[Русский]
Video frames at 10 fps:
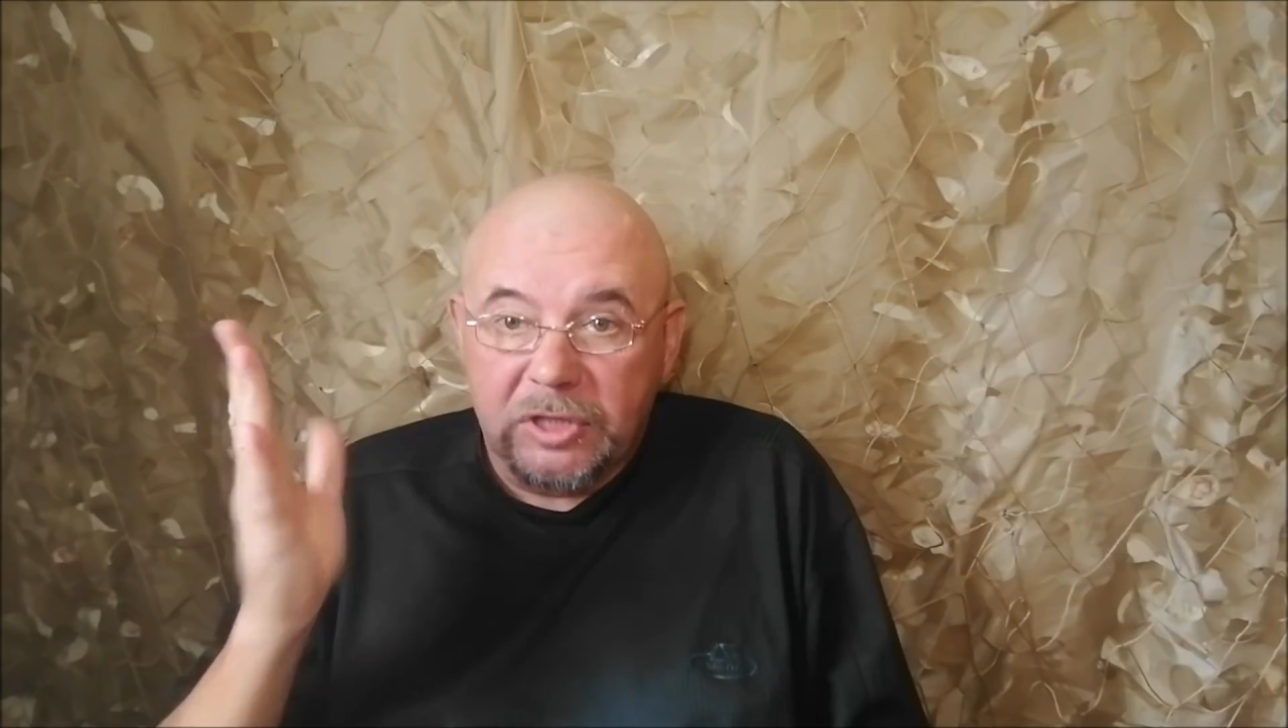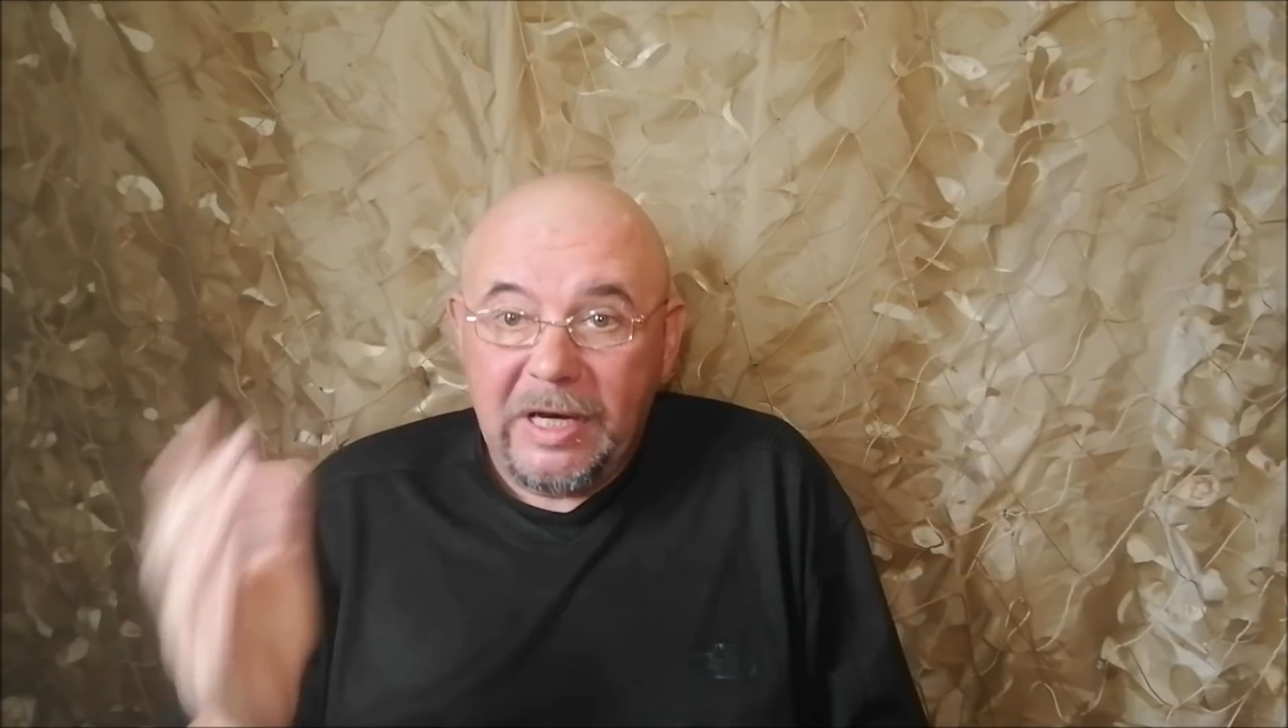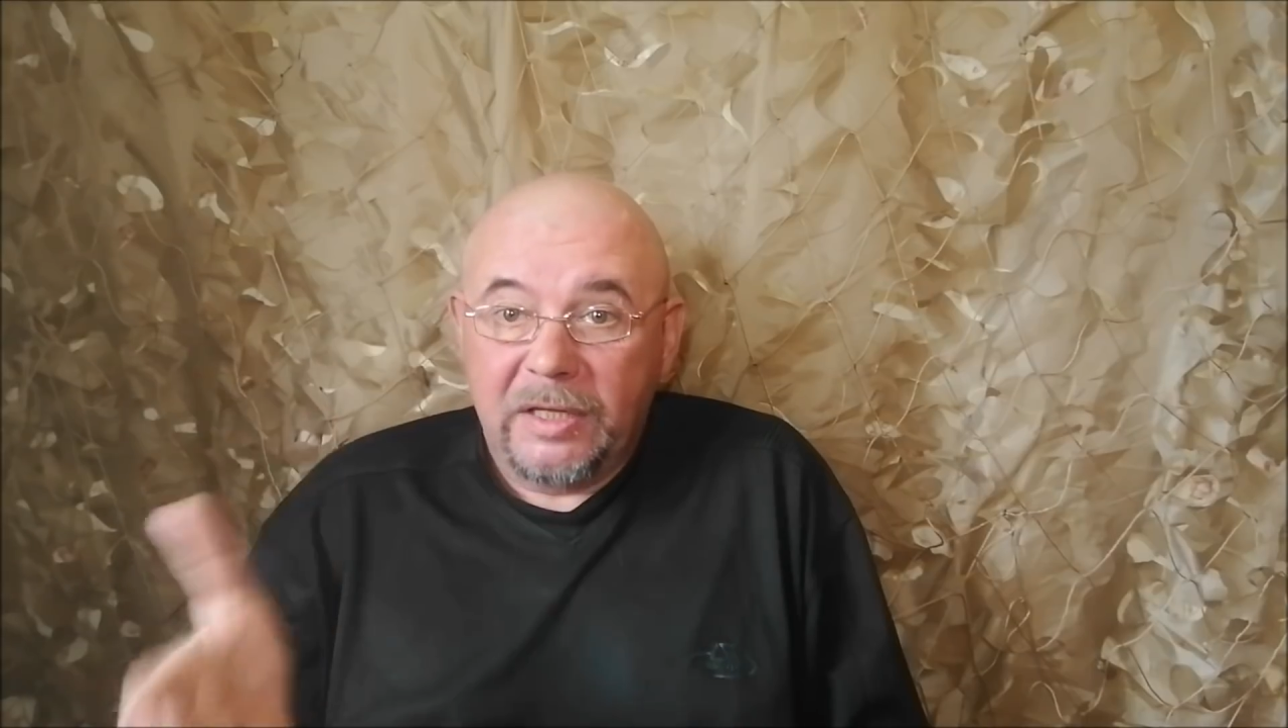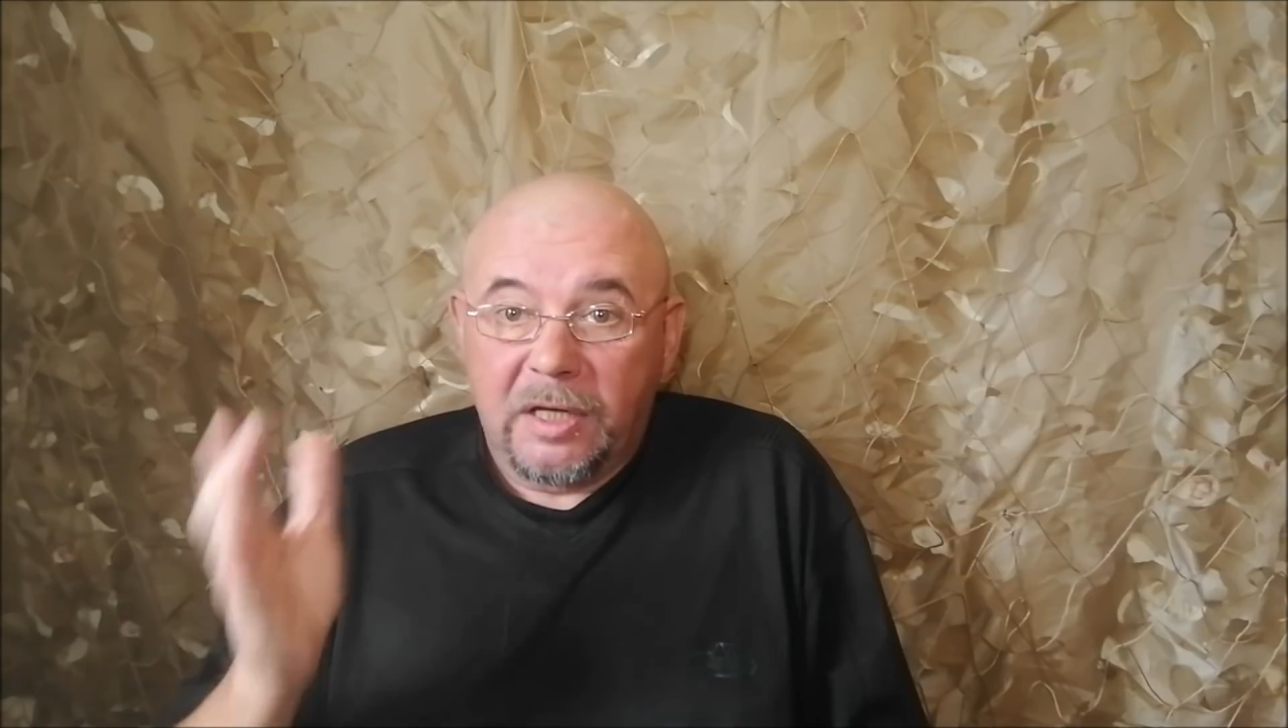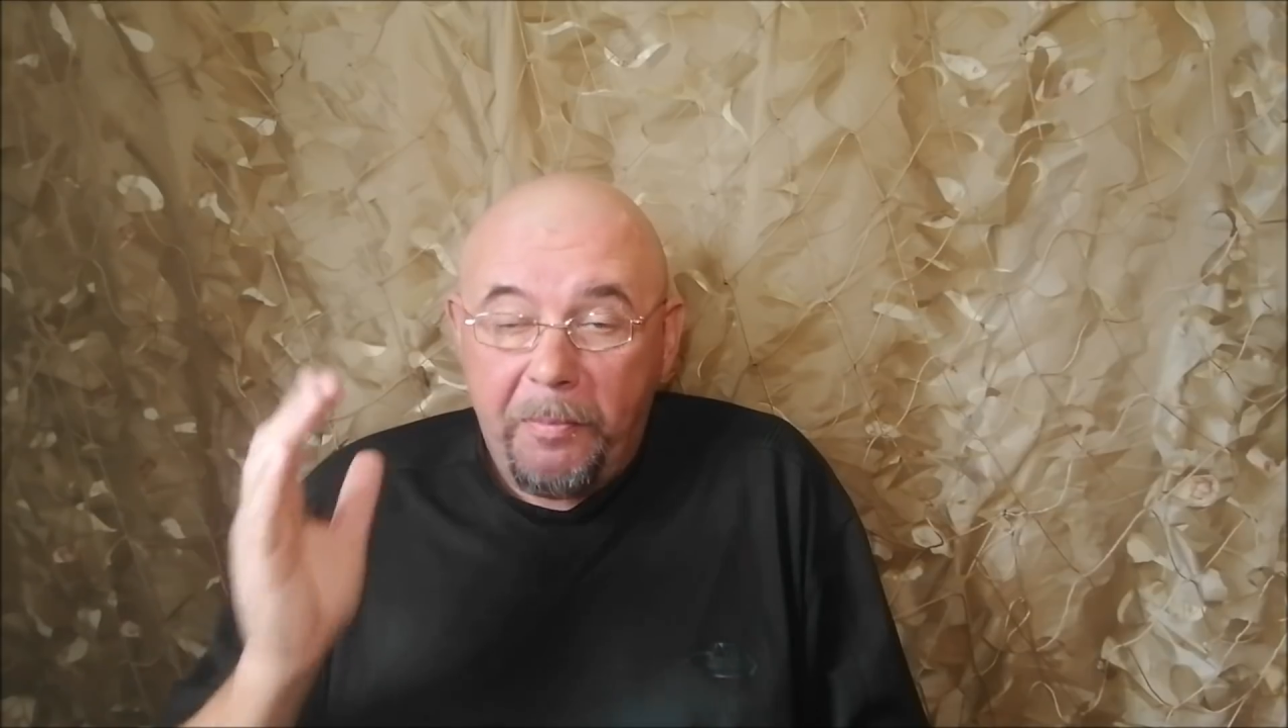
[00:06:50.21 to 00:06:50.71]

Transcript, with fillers: члены